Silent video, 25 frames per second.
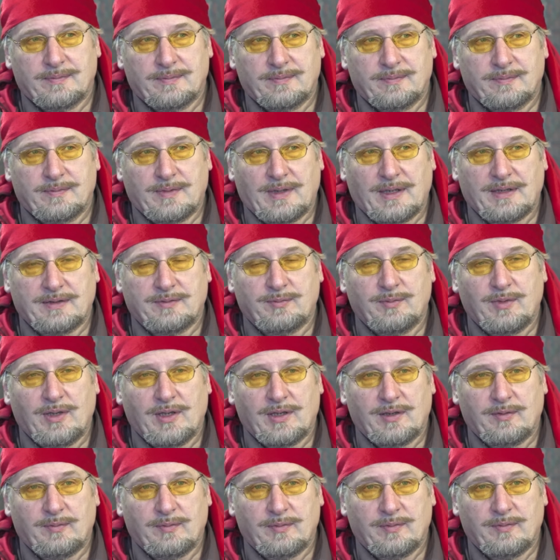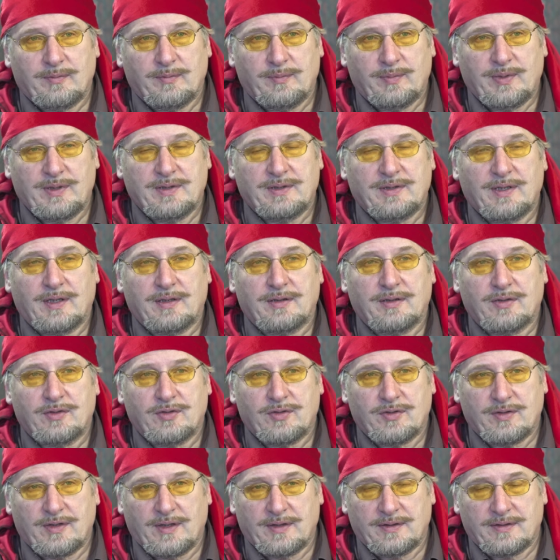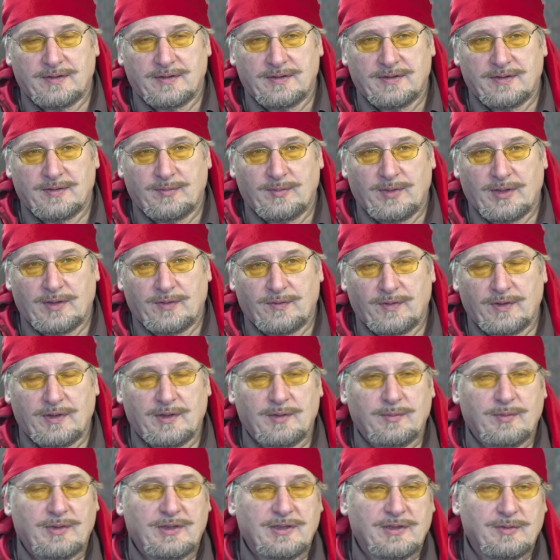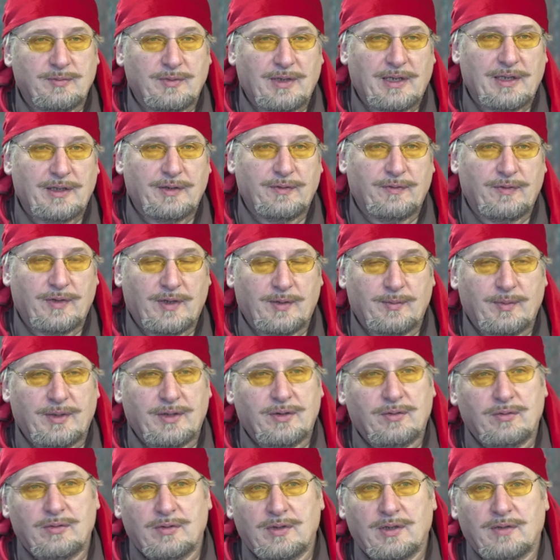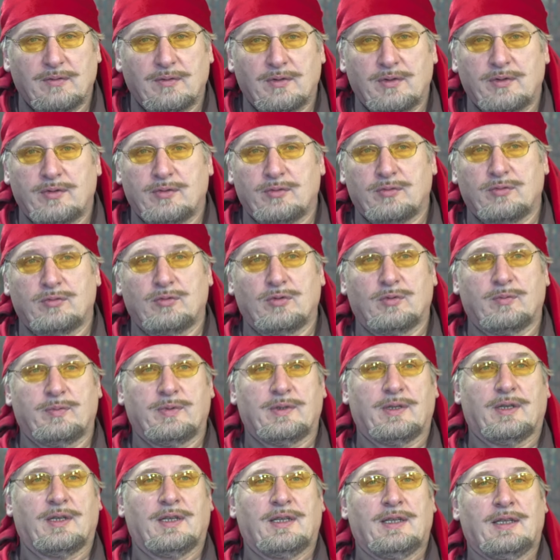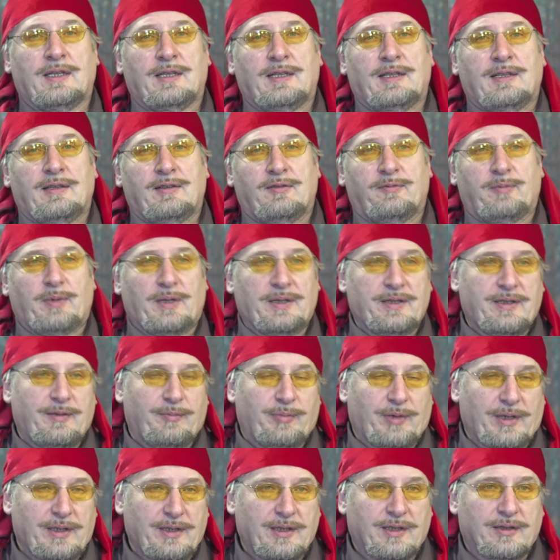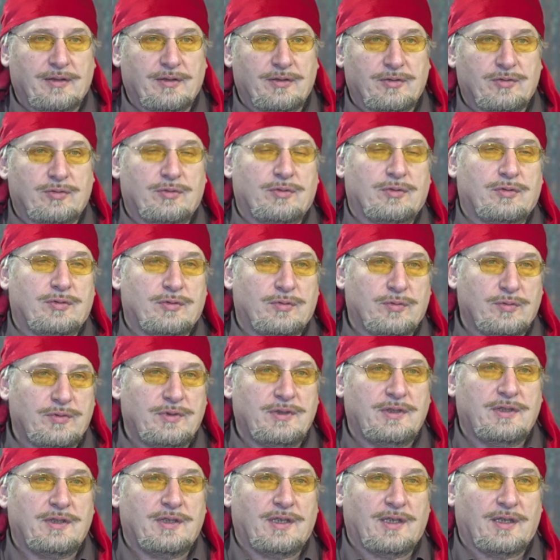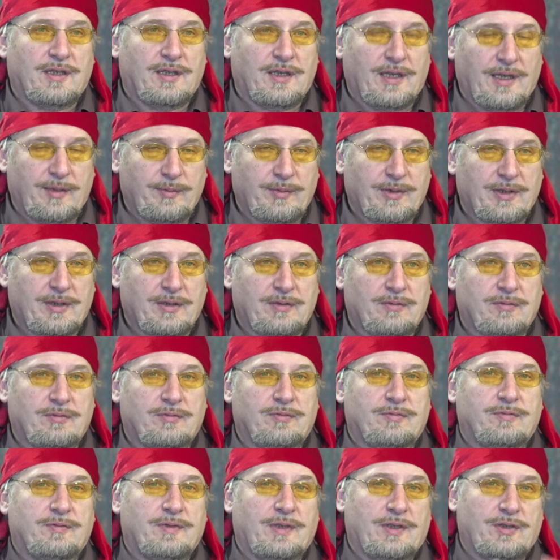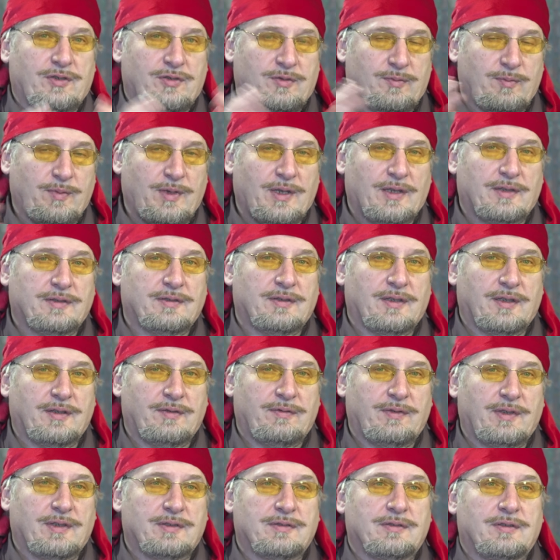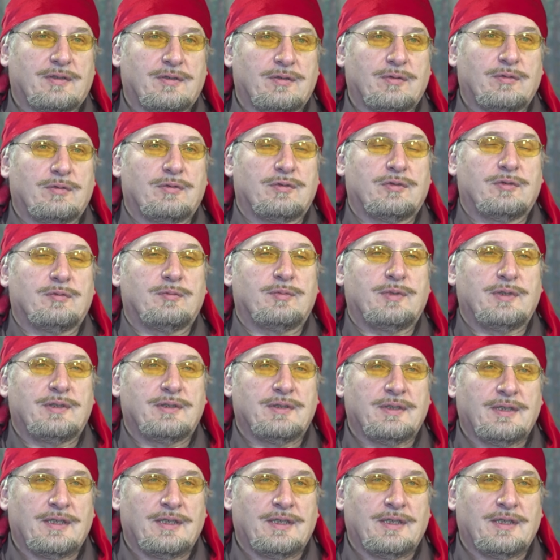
размером 50 на 60 сантиметров. Это максимальный формат, но это довольно неудобно. Вполне понятно, что это студийная камера, значит, мех, соответственно, должен быть